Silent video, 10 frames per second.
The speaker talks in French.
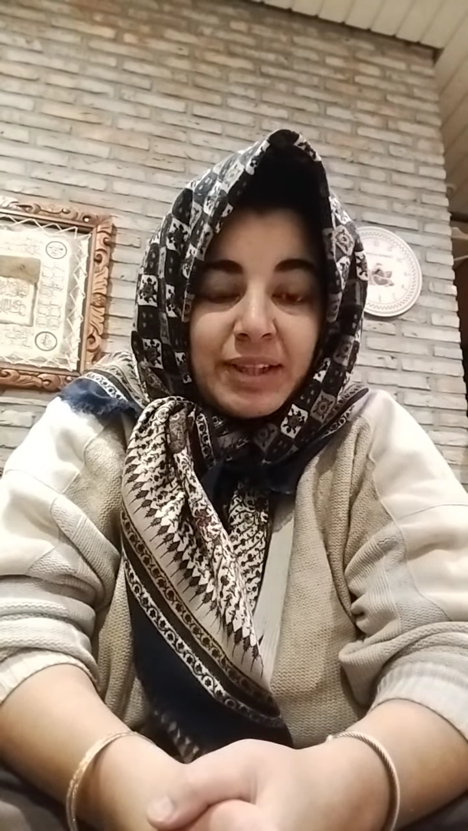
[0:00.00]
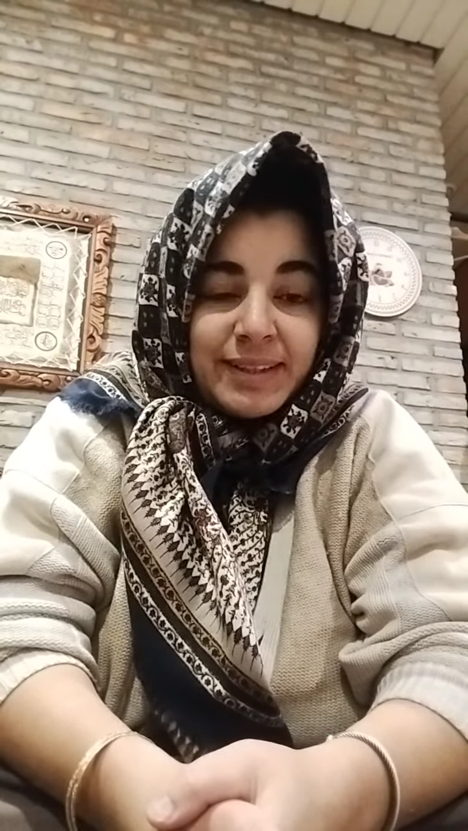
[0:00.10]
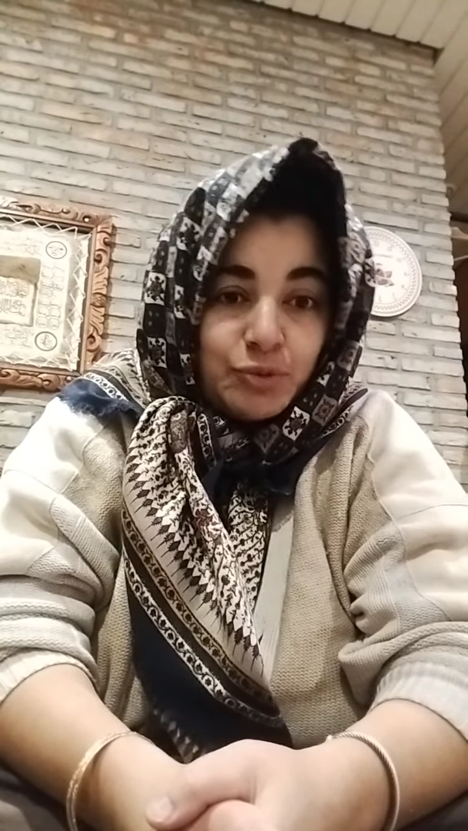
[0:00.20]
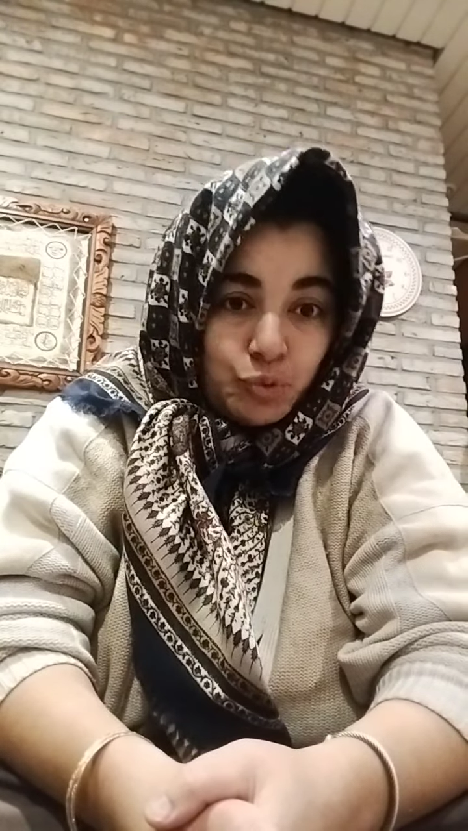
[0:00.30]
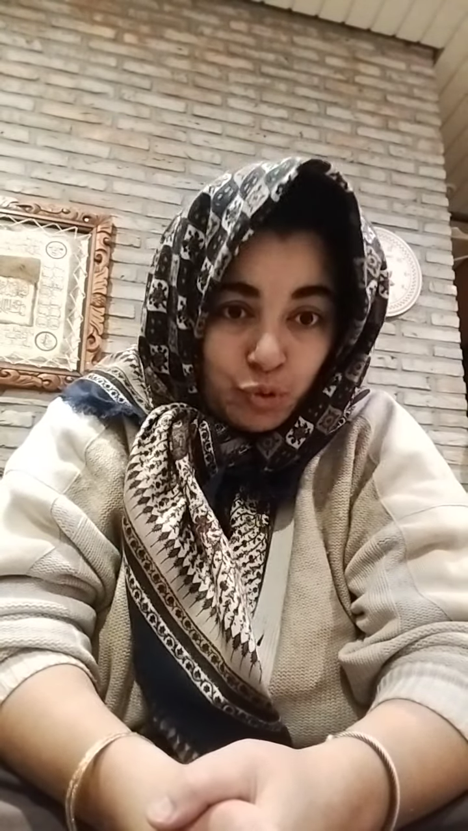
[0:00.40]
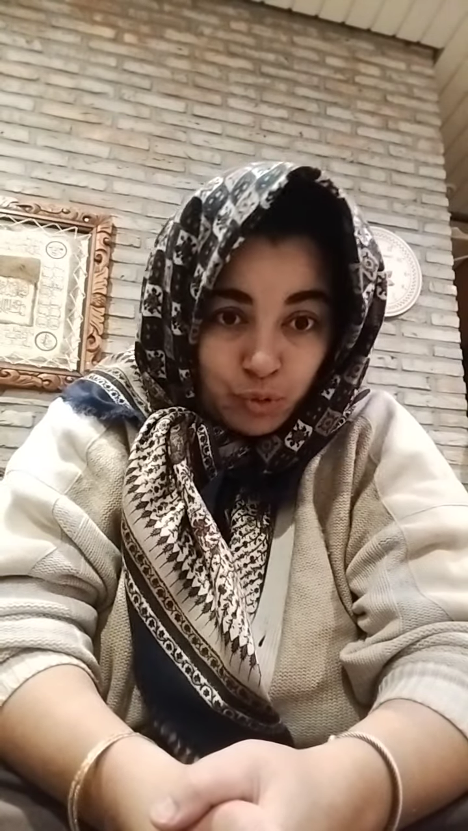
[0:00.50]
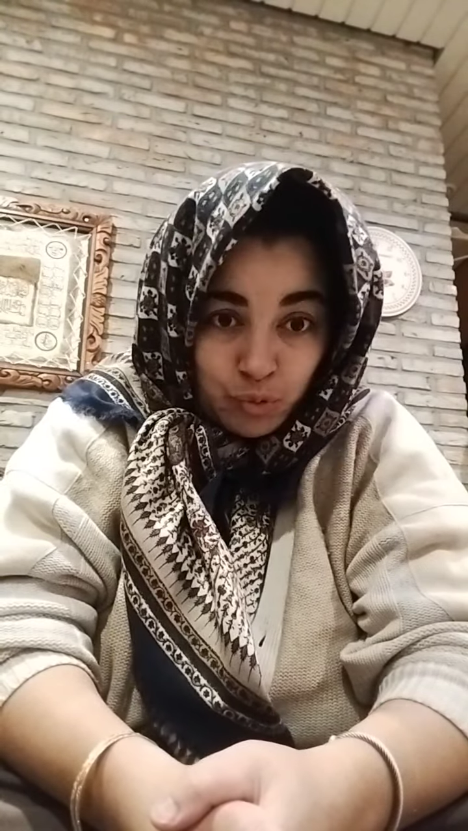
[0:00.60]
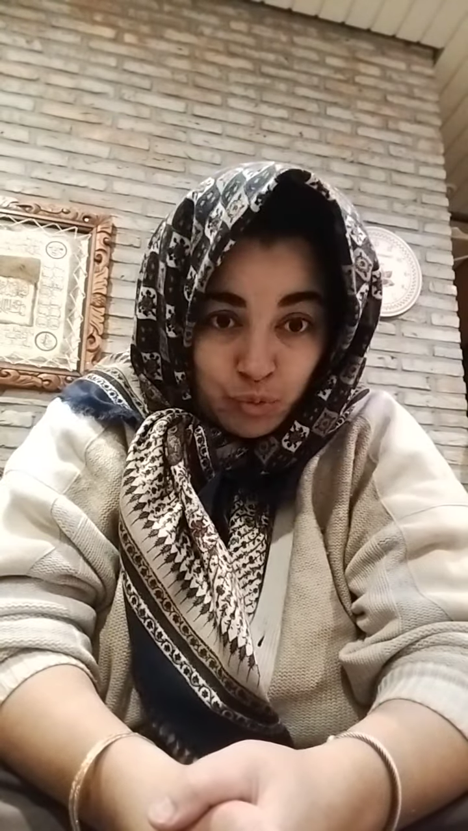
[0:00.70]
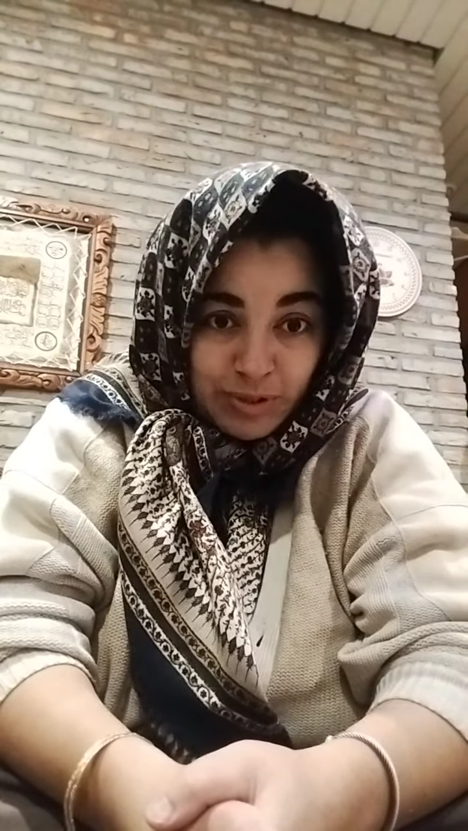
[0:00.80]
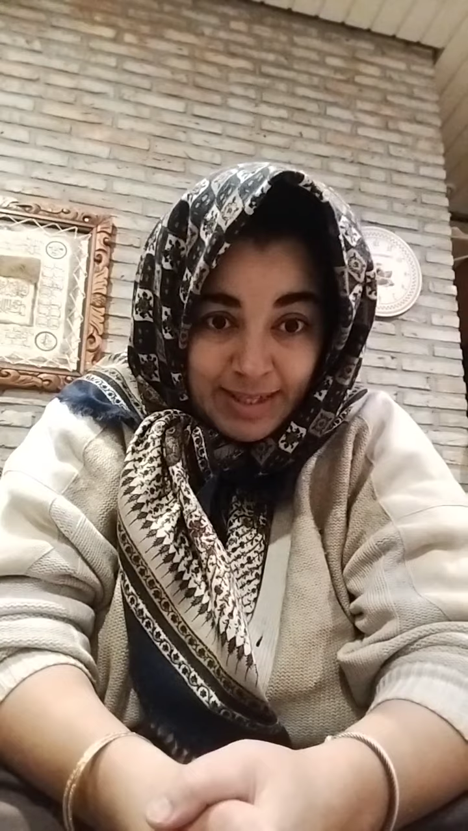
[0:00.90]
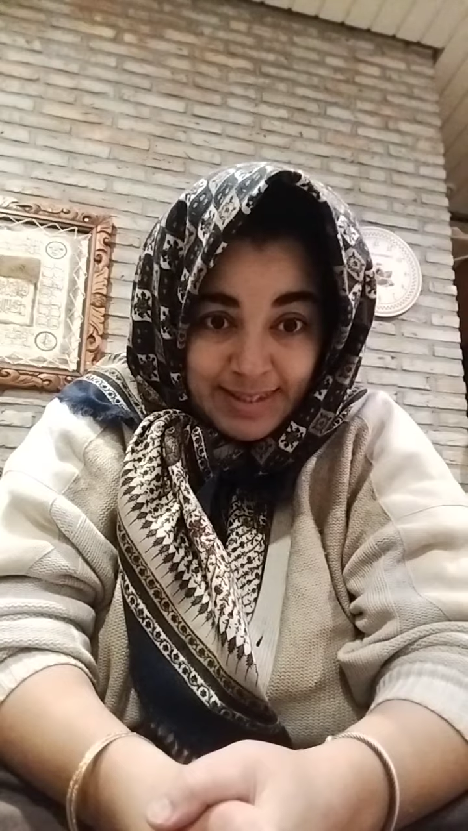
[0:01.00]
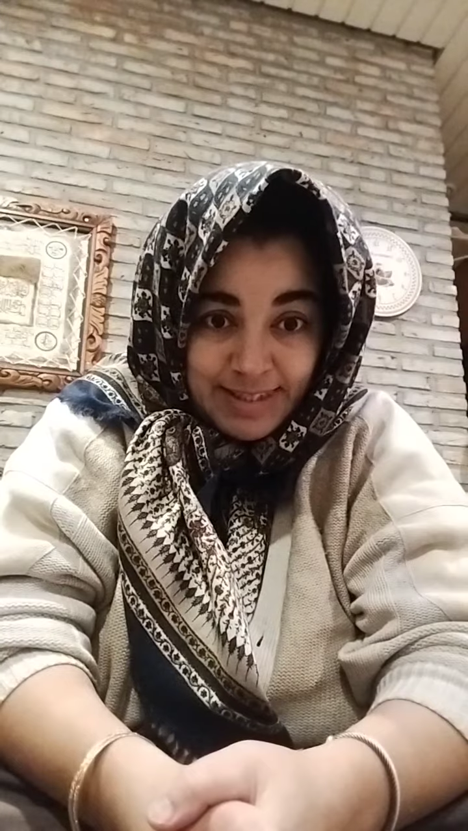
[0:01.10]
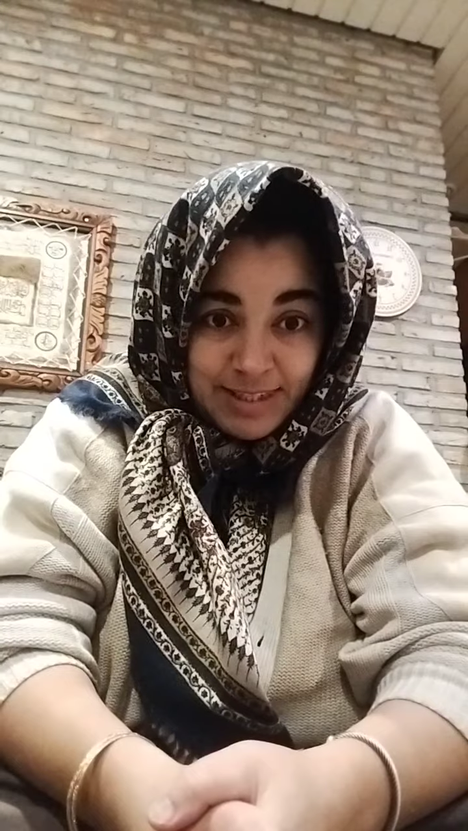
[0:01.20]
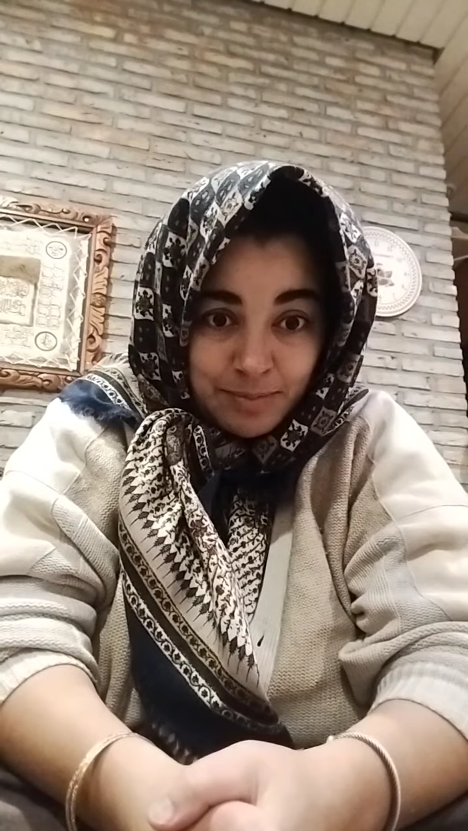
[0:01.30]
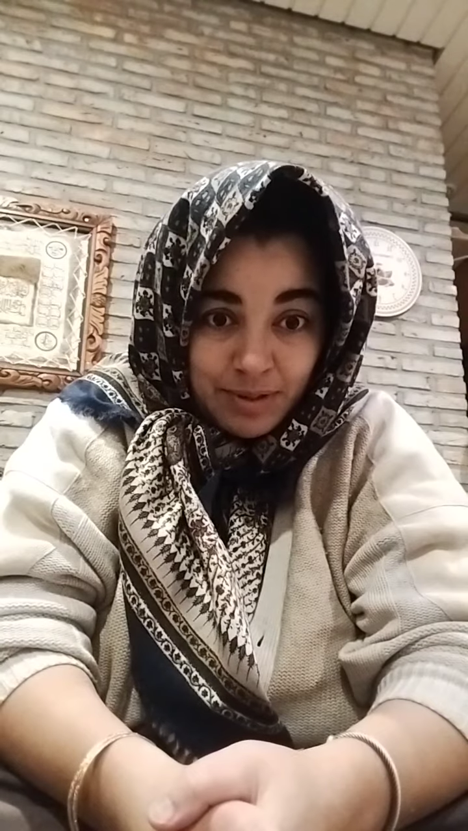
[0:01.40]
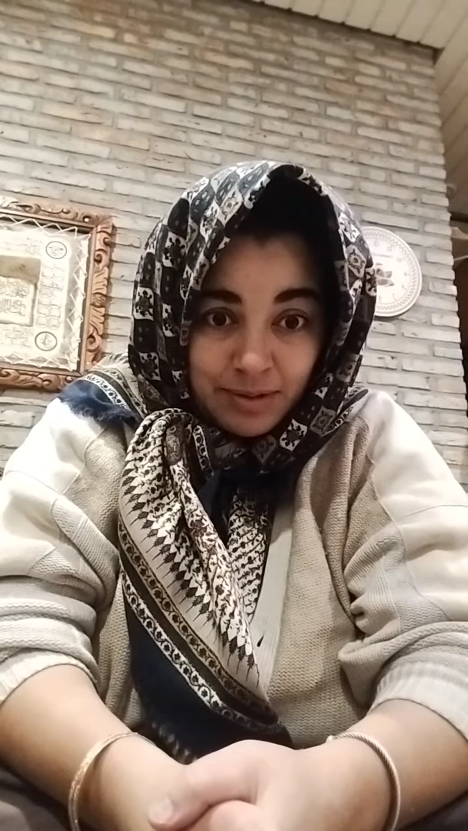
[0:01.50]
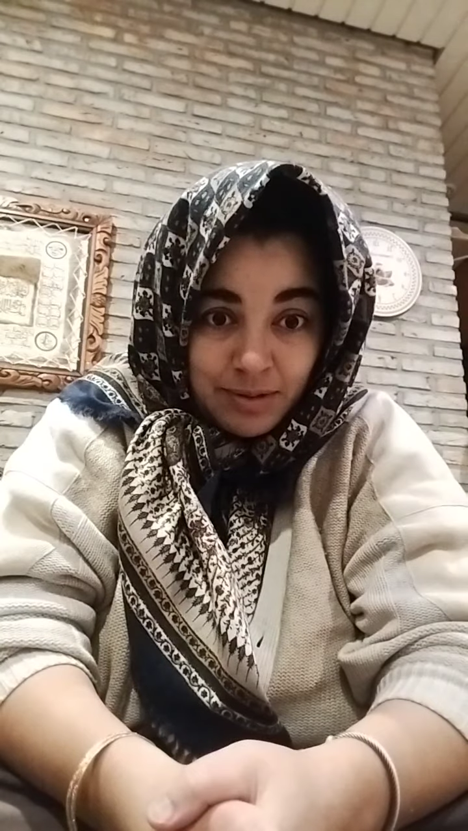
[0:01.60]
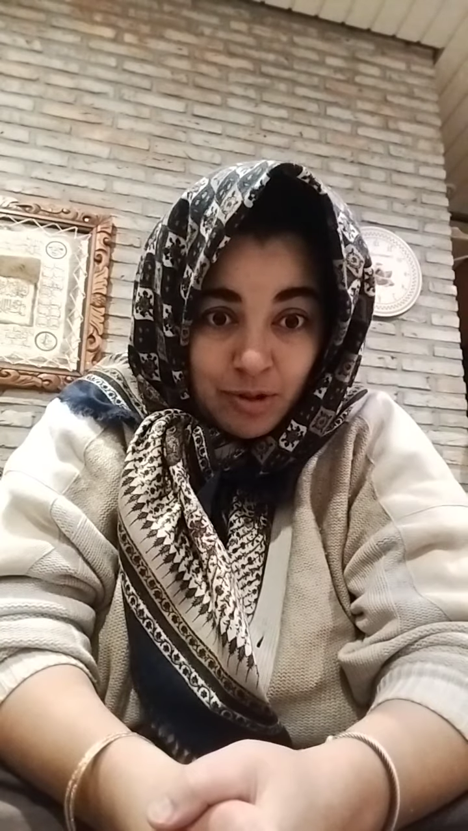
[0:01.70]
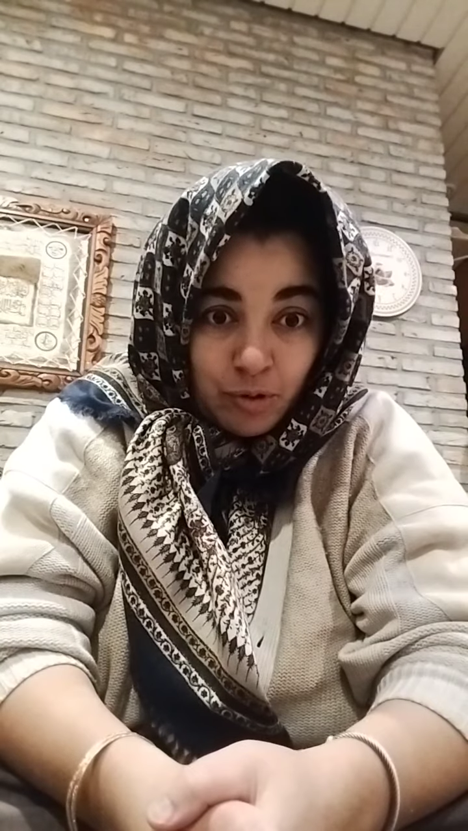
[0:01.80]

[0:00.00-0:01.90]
n'est rien d'autre que du nazisme